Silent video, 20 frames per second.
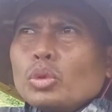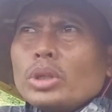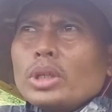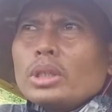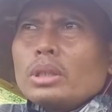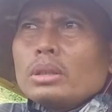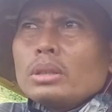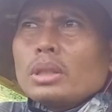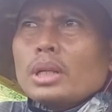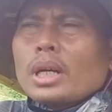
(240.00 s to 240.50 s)

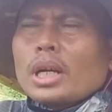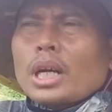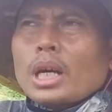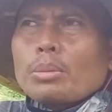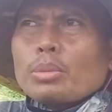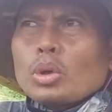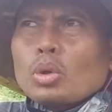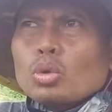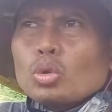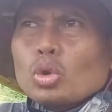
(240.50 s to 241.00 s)
mungkin akan
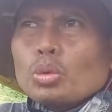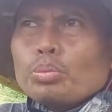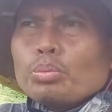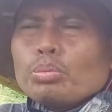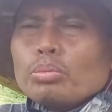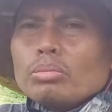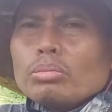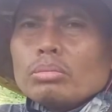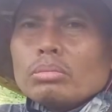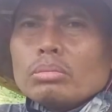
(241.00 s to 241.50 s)
menutup
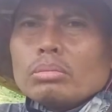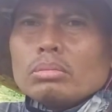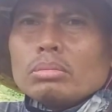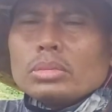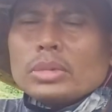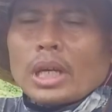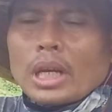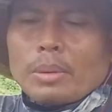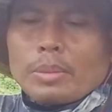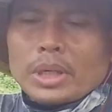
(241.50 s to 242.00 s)

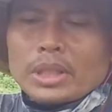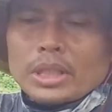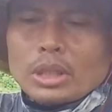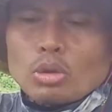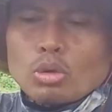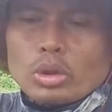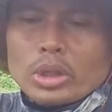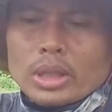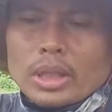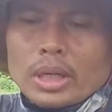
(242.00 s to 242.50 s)
tanaman
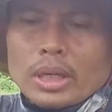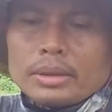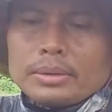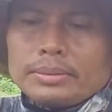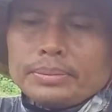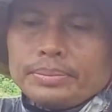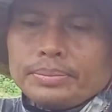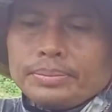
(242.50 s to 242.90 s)
jagung kita